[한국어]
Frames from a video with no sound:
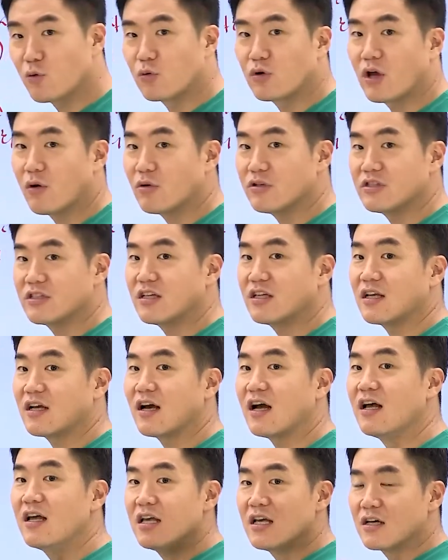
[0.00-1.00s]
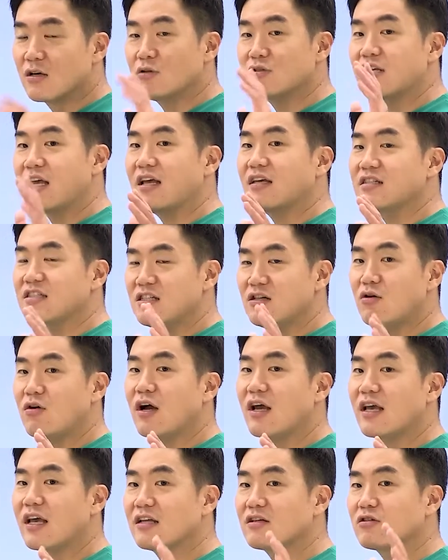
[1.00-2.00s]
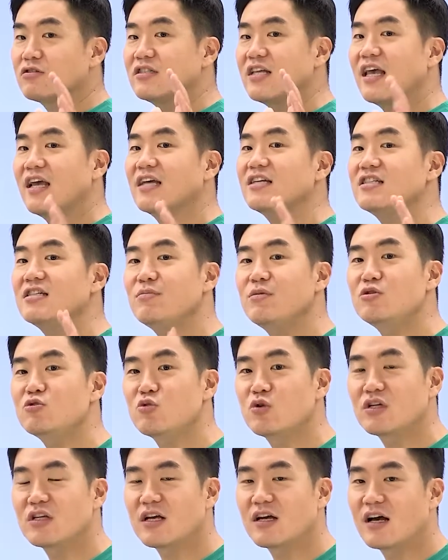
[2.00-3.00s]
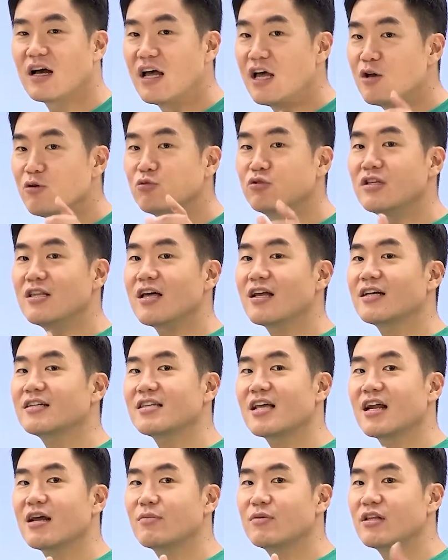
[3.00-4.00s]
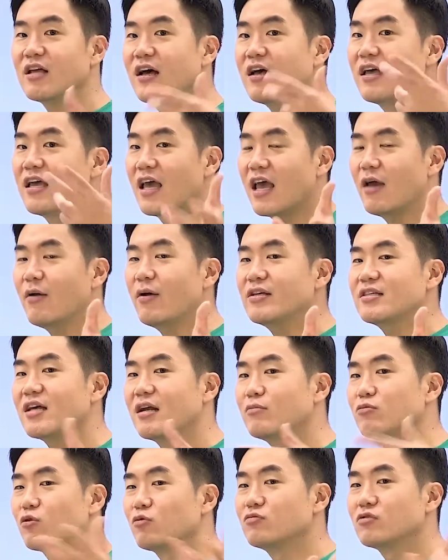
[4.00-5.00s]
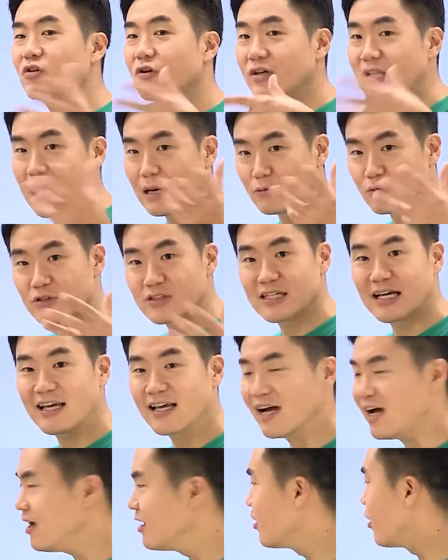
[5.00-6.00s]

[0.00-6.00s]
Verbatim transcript: 고려의 원칙이니까. 그리고 세계, 싱어가 얘기하는 건 세계 시민주의니까 우리나라 사람이나 해외 사람 돕는 거에는 아무런 차이가